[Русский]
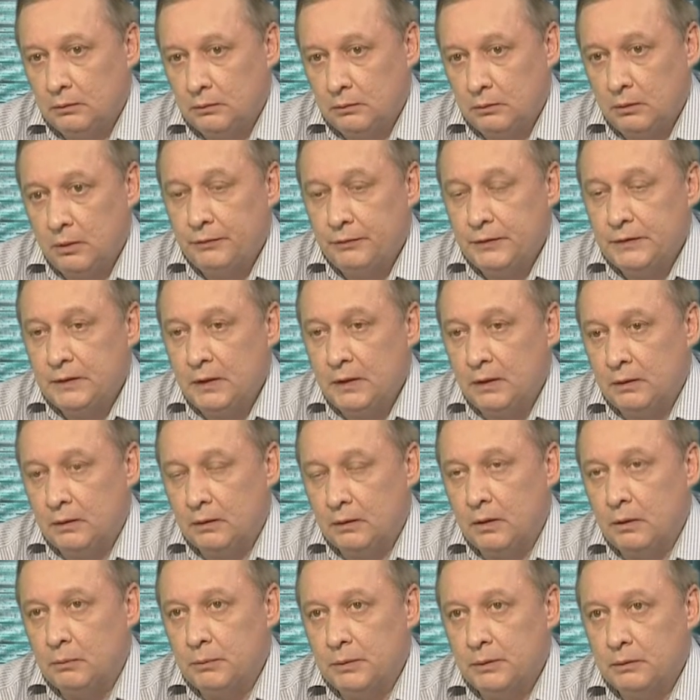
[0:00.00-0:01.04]
э,
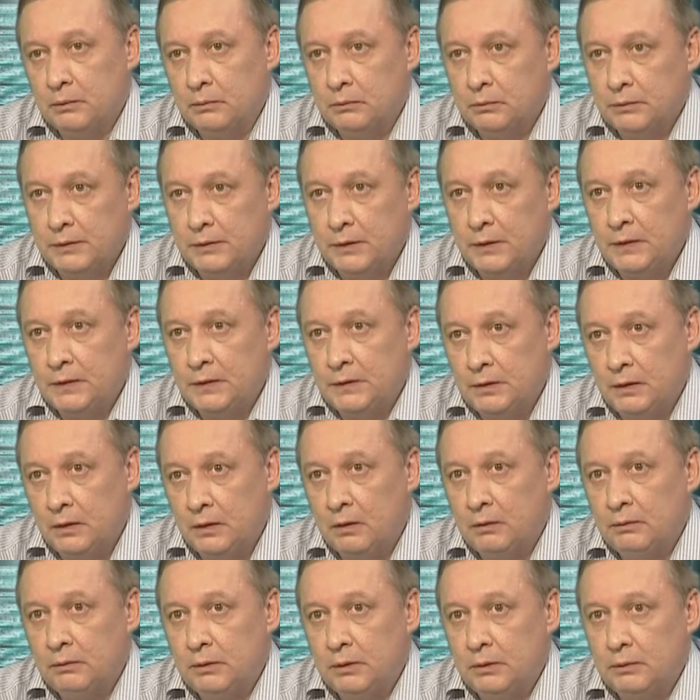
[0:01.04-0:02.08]
официально как бы ну,
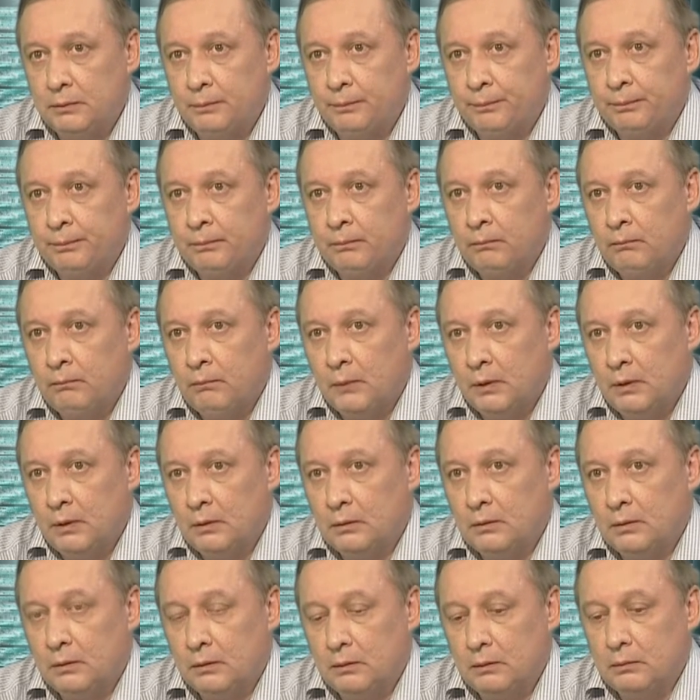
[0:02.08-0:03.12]
зарегистрированных –
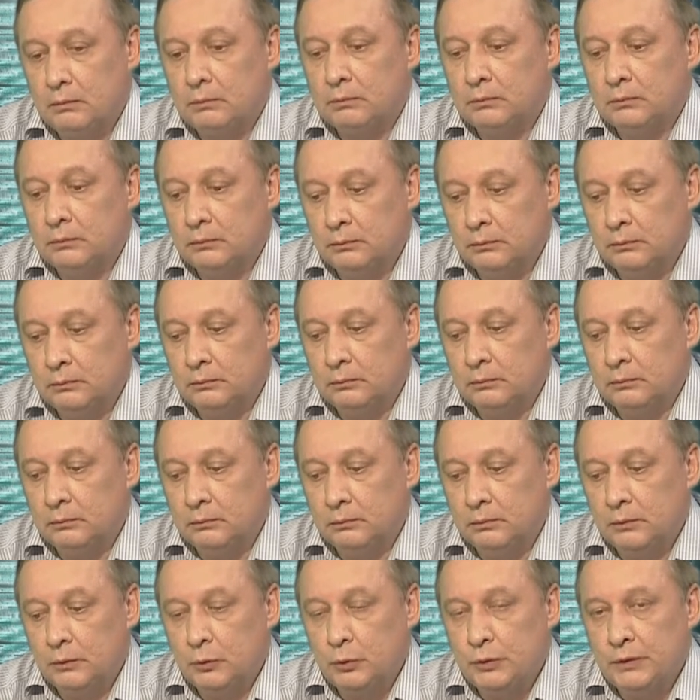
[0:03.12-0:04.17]
это
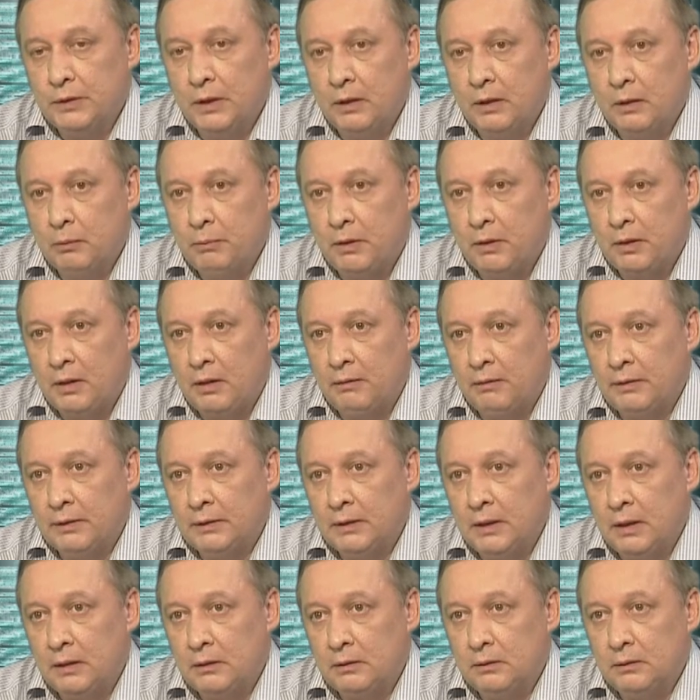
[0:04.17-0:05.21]
индустриальный парк
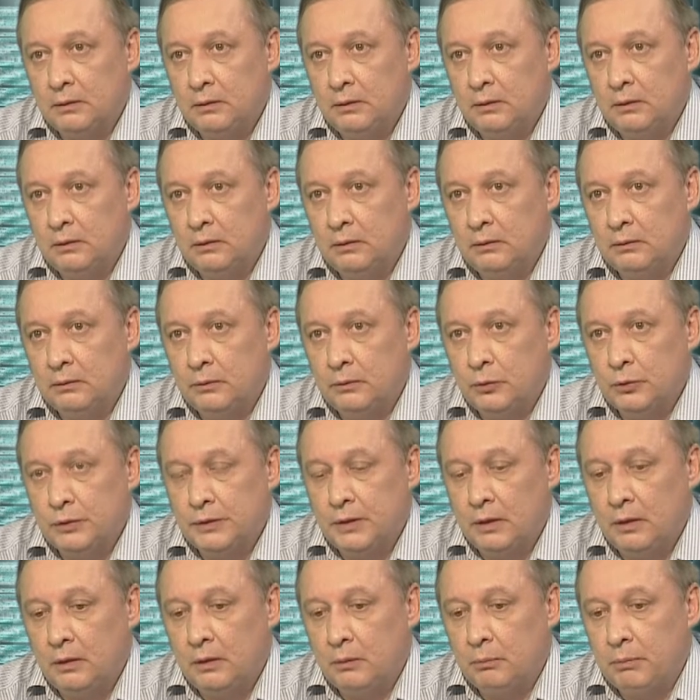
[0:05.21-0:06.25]
«Авангард» и
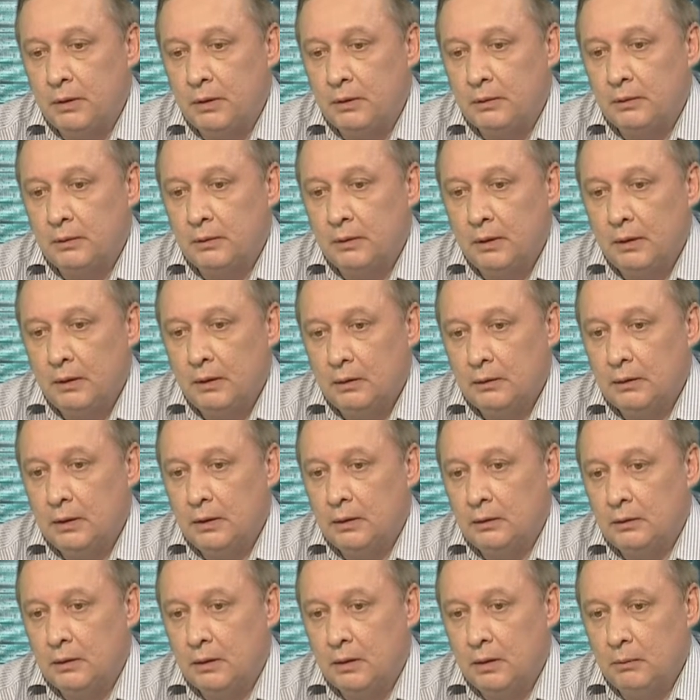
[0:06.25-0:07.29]
индустриальный парк
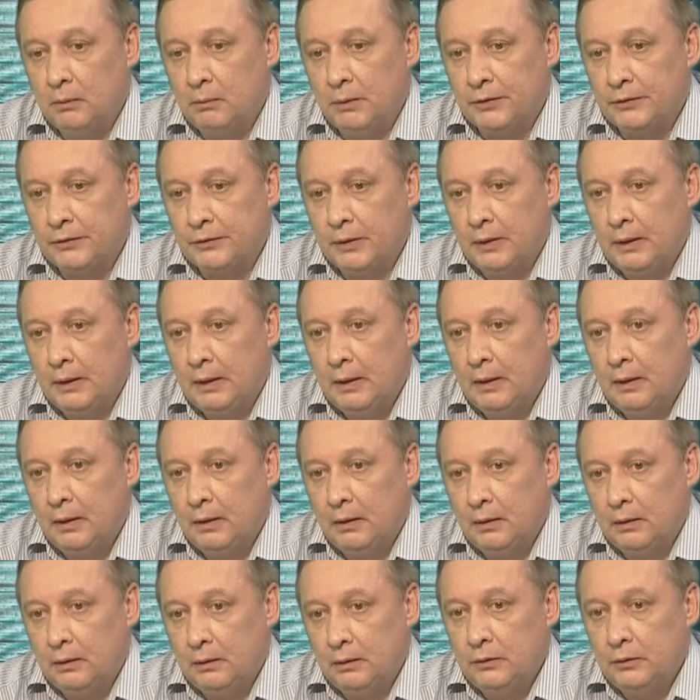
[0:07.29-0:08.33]
«Далянергомаш».
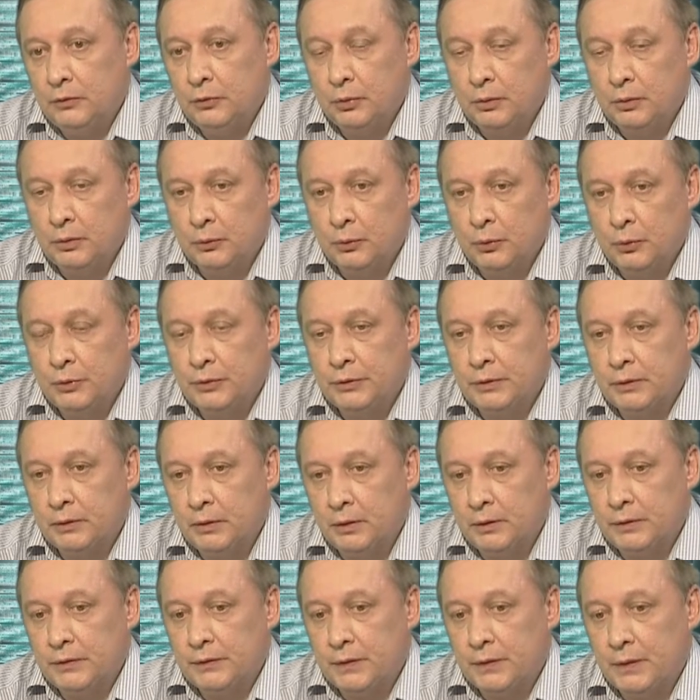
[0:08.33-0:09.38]
И еще готовится
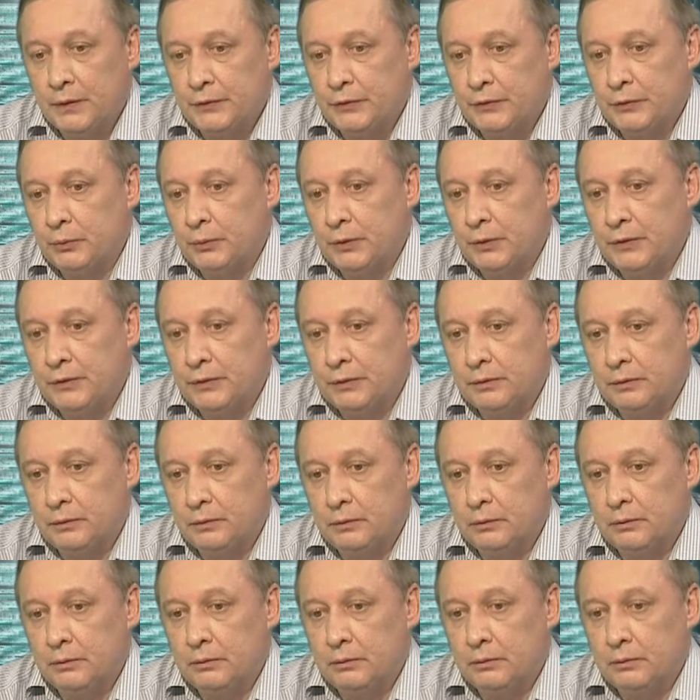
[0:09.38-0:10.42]
к регистрации у нас
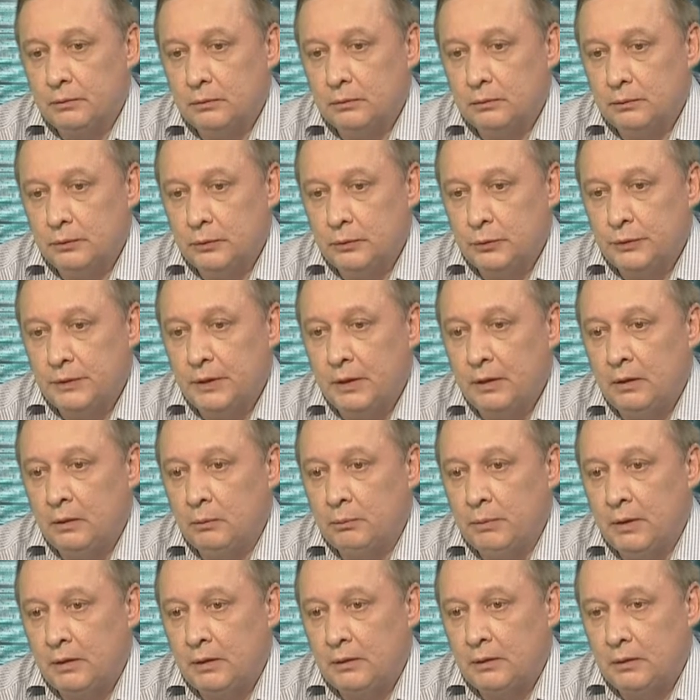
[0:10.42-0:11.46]
э,
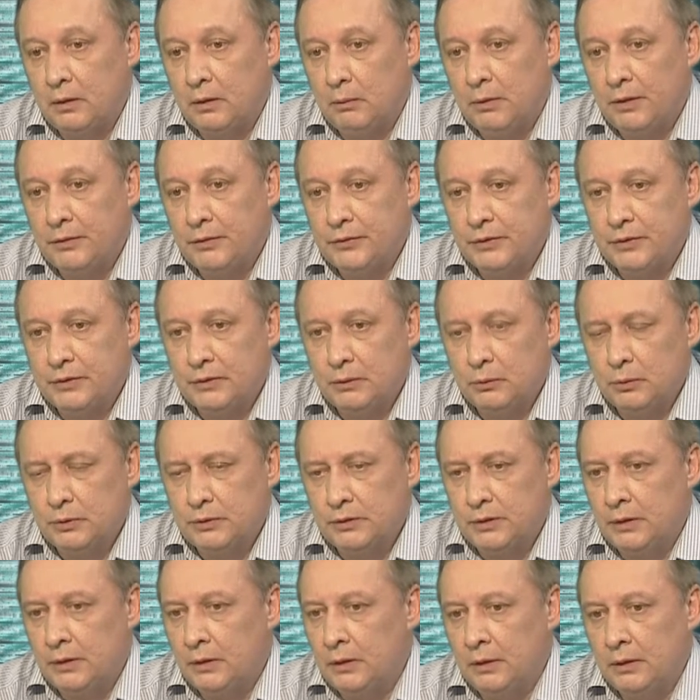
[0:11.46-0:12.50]
индустриальный парк «Хабаровский
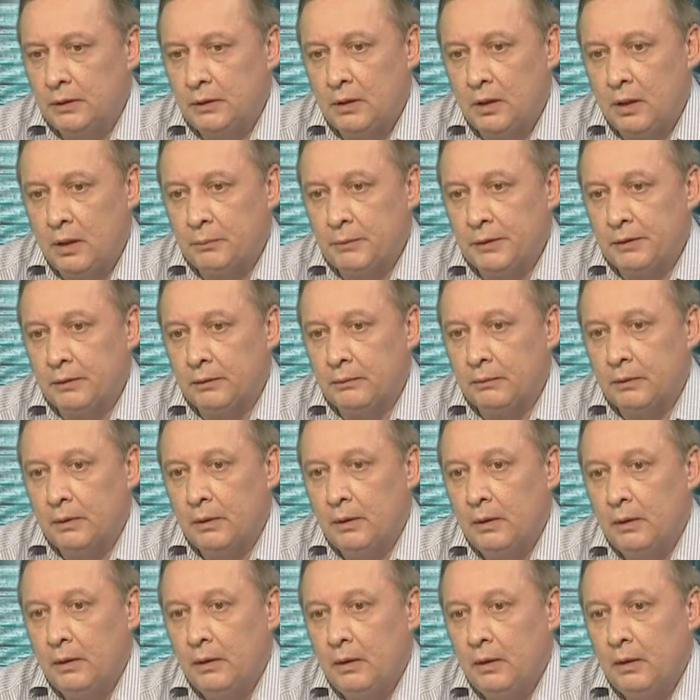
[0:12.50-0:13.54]
завод строительной керамики».